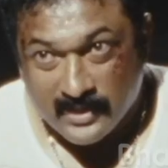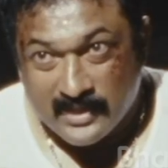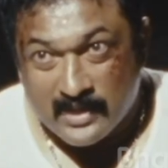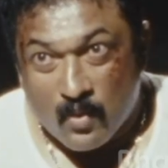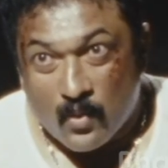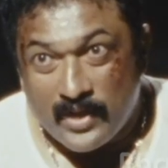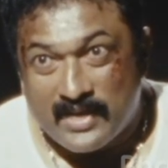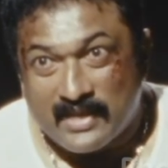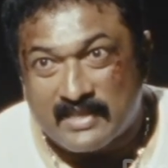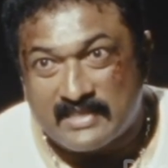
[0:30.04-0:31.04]
ఇదే నీ
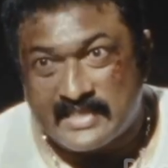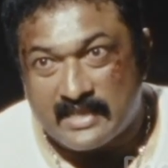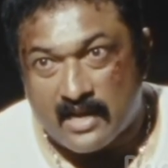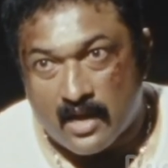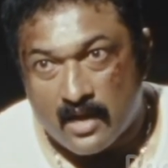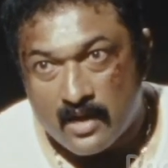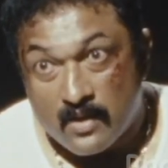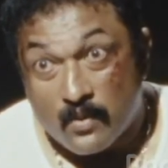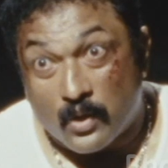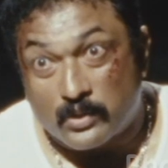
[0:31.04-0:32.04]
చిట్ట చివరి నవ్వు
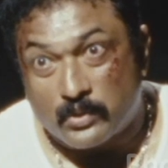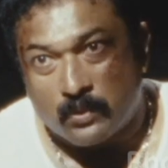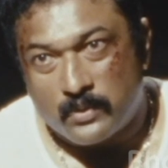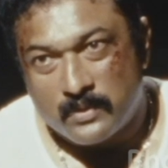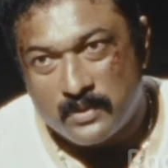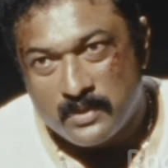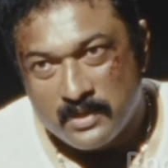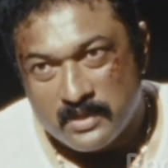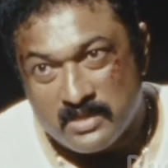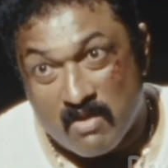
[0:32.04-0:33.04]
గుర్తుంచుకో
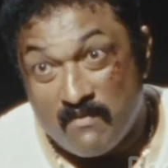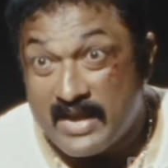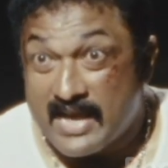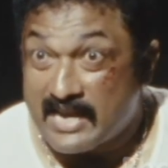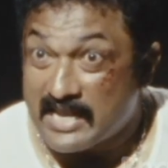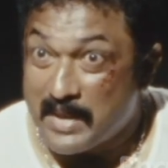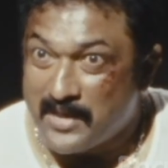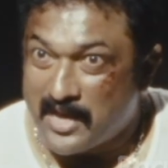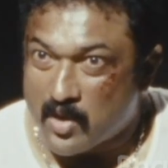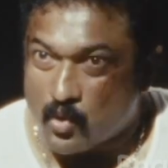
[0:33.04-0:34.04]
నేను ఈ సిటీకి
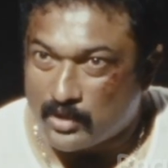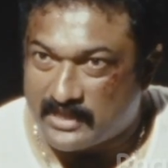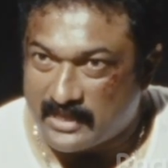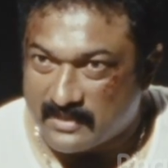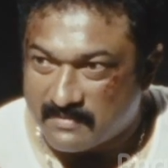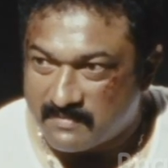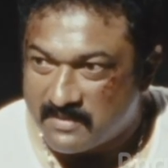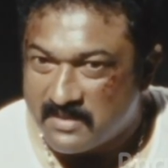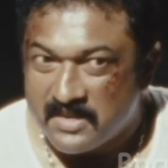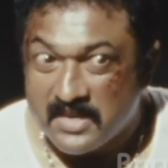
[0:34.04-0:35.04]
వేరే టీంని
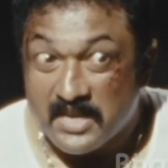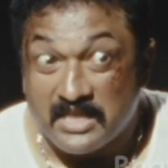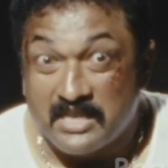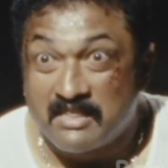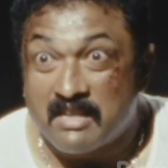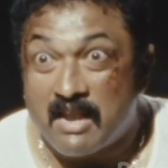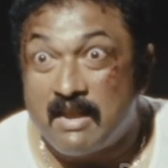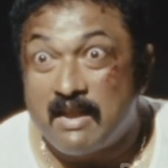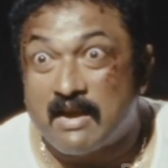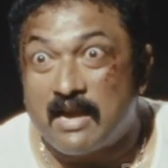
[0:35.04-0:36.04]
పిలిపిస్తాను ఇంతకంటే
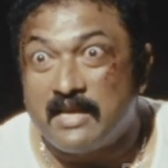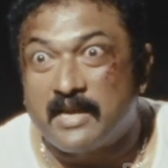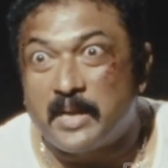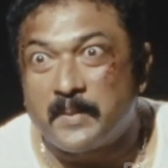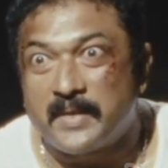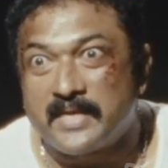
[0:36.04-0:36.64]
లాంటి